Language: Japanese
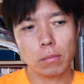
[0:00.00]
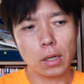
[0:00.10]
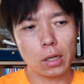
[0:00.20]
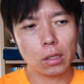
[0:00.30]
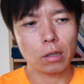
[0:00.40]

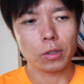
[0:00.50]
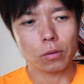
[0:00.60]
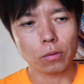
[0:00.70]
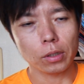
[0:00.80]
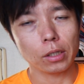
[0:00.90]
まあ、改め
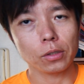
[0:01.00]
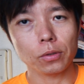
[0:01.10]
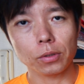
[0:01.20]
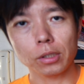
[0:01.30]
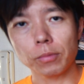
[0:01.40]
てこういう
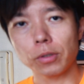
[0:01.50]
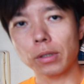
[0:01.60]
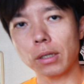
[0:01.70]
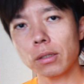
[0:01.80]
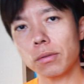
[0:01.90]
話をしてみよう
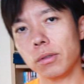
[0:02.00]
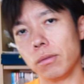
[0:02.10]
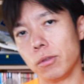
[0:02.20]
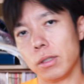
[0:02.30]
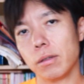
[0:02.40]
かなというふうに
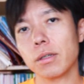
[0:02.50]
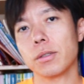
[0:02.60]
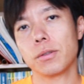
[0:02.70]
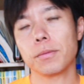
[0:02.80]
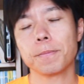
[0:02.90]
思ったわけで
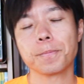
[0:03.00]
すよ